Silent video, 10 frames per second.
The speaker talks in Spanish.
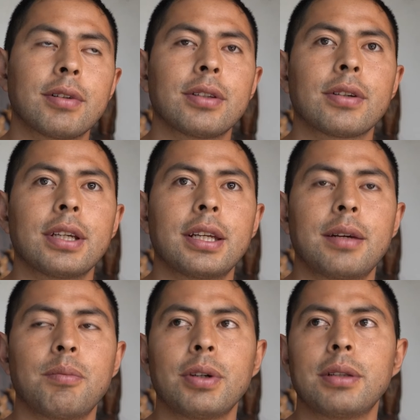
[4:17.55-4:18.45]
cuando
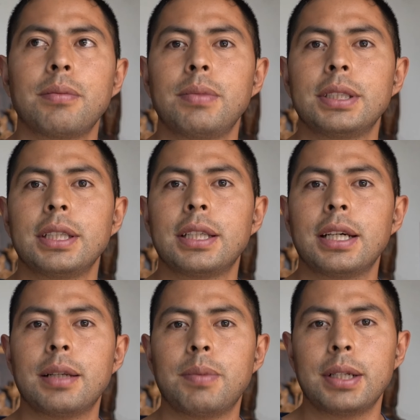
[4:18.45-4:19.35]
quieran pueden
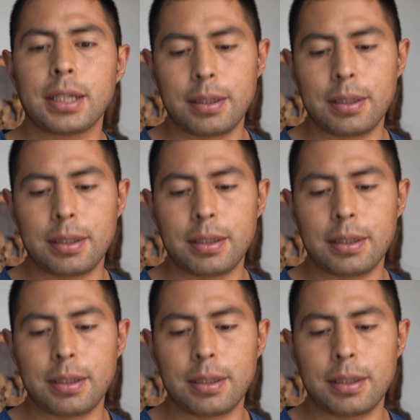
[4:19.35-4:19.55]
visitar para